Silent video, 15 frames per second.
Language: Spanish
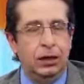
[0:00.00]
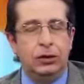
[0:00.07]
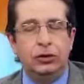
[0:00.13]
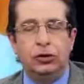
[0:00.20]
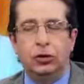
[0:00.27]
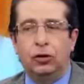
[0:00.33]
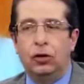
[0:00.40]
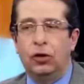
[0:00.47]

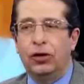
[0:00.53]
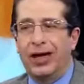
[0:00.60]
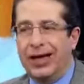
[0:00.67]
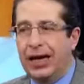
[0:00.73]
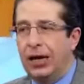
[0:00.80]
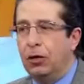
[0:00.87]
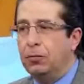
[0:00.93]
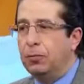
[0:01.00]
Yo lo que
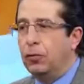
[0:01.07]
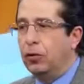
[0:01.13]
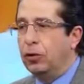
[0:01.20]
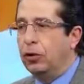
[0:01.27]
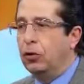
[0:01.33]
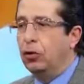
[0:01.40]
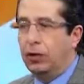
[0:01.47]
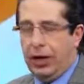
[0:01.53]
creo,
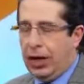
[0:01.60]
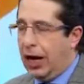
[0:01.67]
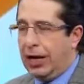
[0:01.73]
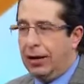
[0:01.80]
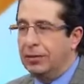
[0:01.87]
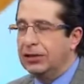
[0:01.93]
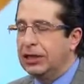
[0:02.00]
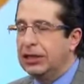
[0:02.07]
por lo que
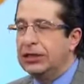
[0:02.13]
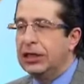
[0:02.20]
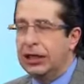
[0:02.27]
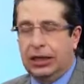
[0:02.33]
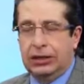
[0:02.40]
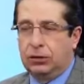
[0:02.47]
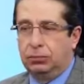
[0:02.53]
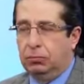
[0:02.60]
acabas de decir,
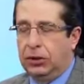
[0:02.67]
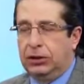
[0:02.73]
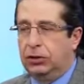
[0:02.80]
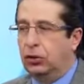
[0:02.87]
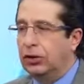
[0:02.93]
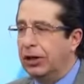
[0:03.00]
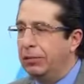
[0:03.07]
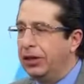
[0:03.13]
que es,
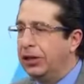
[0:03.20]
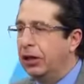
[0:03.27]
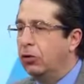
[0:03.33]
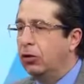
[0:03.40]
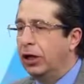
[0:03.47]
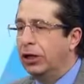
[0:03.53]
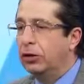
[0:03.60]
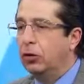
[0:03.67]
totalmente
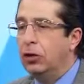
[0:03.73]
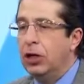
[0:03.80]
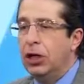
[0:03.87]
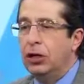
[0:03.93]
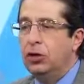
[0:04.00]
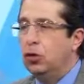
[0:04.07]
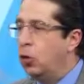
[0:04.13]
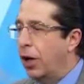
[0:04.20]
correcto,
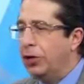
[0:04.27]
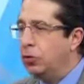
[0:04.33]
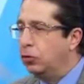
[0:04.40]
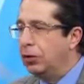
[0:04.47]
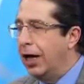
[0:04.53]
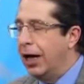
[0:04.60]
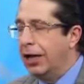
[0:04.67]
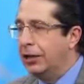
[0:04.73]
no hay
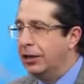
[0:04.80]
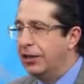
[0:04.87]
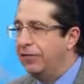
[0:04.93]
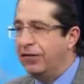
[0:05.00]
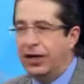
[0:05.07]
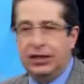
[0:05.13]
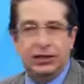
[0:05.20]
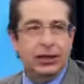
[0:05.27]
una
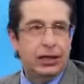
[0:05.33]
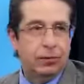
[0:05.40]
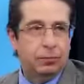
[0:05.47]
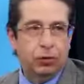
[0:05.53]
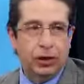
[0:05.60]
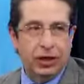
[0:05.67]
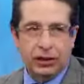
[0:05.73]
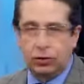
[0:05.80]
diferencia de
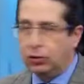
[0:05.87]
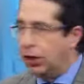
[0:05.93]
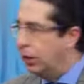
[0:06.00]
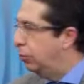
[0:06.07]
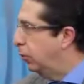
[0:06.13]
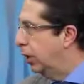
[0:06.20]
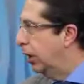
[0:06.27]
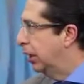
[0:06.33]
poderes con
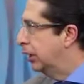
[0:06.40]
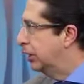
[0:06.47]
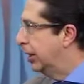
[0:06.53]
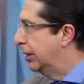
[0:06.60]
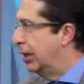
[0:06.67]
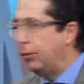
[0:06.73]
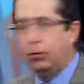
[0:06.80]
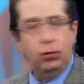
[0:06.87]
el poder
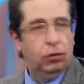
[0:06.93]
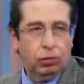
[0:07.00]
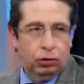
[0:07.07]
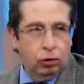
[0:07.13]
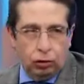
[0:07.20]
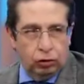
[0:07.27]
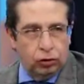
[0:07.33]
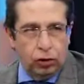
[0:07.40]
legislativo,
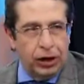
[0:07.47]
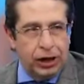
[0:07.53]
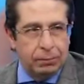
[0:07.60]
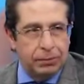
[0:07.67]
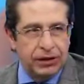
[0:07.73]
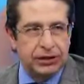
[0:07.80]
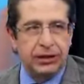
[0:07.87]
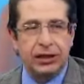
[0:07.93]
lo controla el
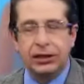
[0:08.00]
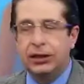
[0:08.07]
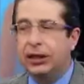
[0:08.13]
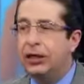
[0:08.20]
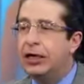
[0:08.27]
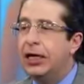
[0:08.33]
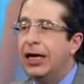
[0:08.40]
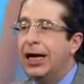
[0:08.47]

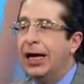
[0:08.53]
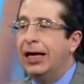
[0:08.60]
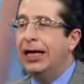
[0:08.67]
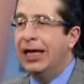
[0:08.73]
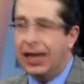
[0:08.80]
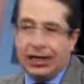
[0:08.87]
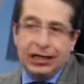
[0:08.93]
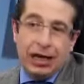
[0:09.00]
presidente.
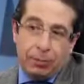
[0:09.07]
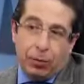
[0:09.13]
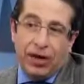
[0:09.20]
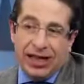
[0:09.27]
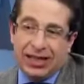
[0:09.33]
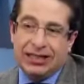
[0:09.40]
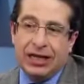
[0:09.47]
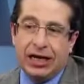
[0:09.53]
¿Quién le
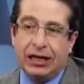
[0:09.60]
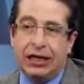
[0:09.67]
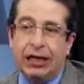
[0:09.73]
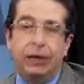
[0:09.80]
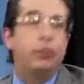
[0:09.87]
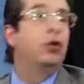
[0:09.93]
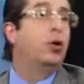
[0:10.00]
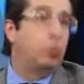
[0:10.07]
puede hacer
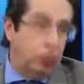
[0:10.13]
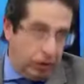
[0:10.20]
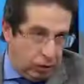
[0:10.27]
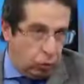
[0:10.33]
equilibrio al Poder